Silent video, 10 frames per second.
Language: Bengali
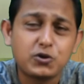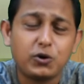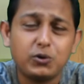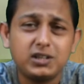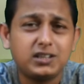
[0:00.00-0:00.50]

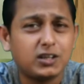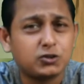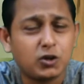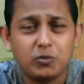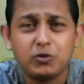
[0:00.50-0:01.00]
সহজেই তা
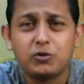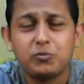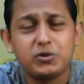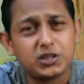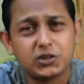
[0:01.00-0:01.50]
সমগ্র
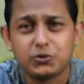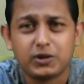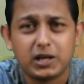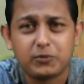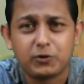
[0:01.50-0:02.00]
বিশ্বে
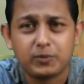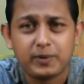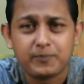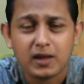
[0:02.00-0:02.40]
ছড়িয়ে পড়বে